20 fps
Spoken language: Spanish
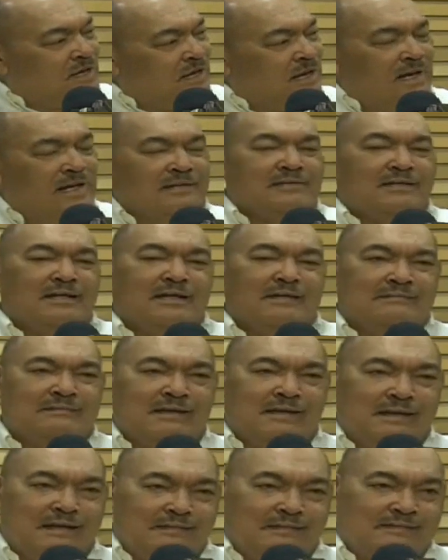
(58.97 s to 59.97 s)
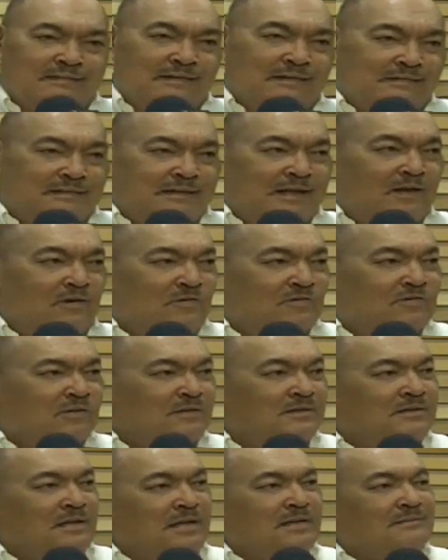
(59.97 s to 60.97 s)
de electricidad,
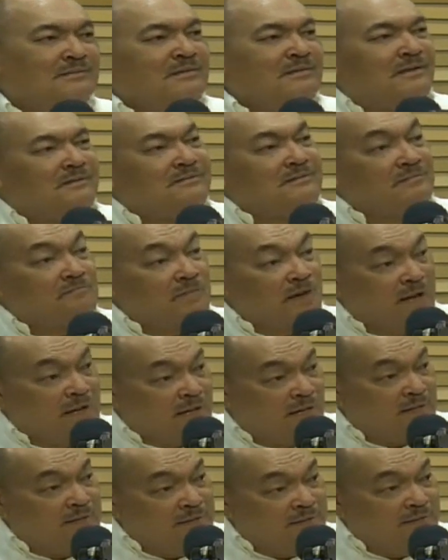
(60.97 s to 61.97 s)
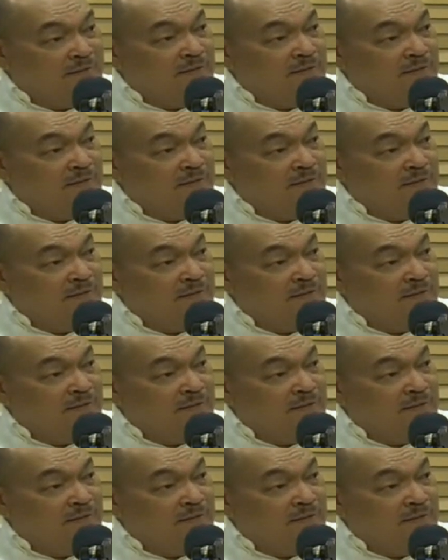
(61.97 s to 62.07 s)
control de avenidas